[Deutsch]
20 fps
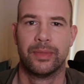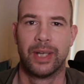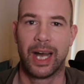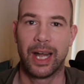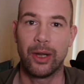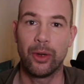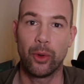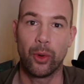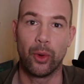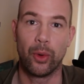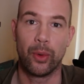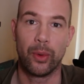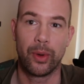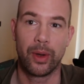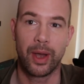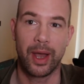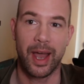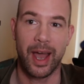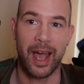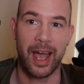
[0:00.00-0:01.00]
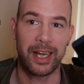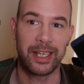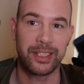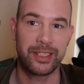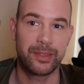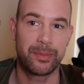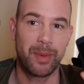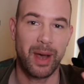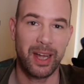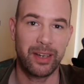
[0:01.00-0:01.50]
Hallo, ein
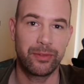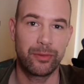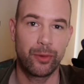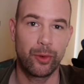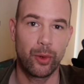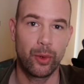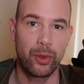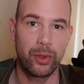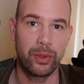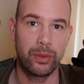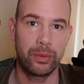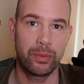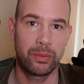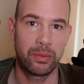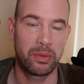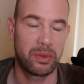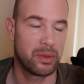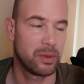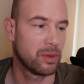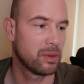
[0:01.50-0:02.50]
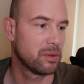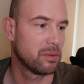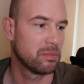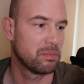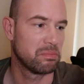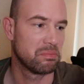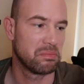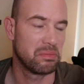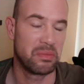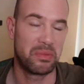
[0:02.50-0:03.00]
Smartphone
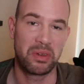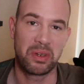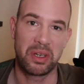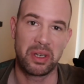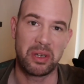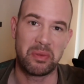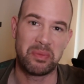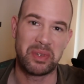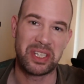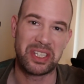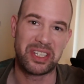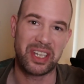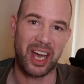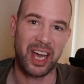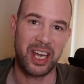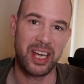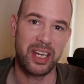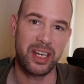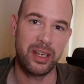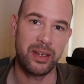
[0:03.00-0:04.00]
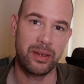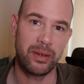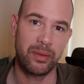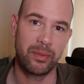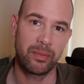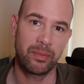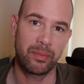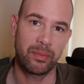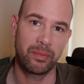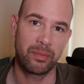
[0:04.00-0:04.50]
im Design
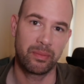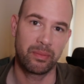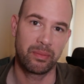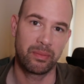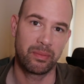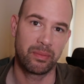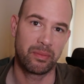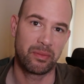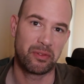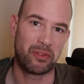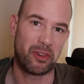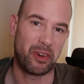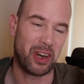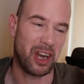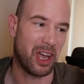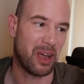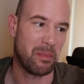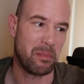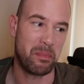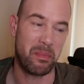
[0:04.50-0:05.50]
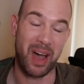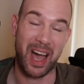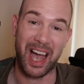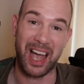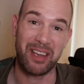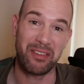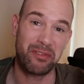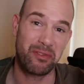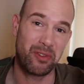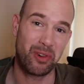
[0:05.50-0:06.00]
von einem
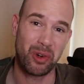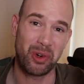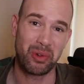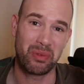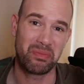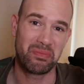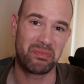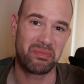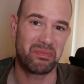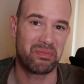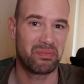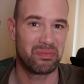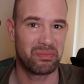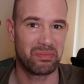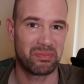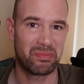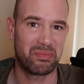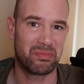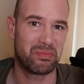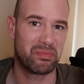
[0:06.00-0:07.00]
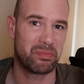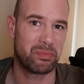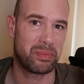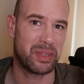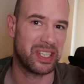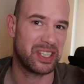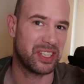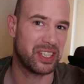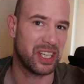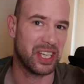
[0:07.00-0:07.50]
iPhone
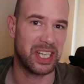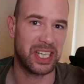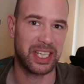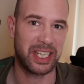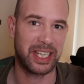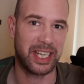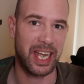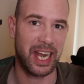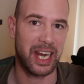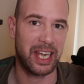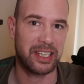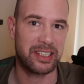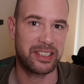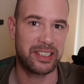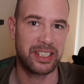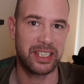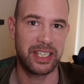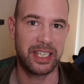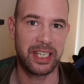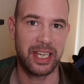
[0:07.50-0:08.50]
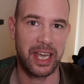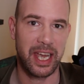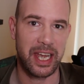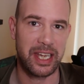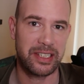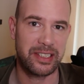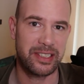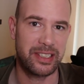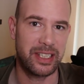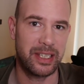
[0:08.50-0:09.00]
bisschen Galaxy
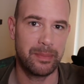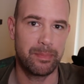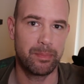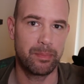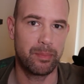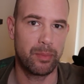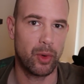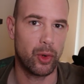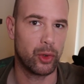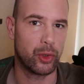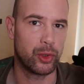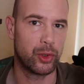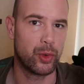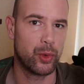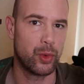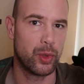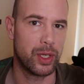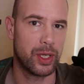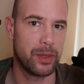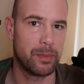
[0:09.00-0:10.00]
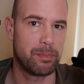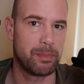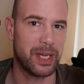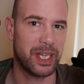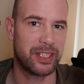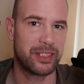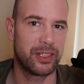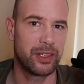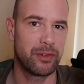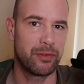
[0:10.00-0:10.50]
S7 und Google
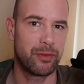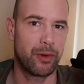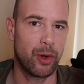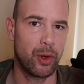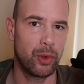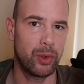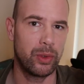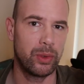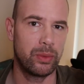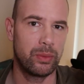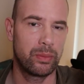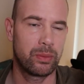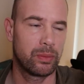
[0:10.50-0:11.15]
Pixel Phone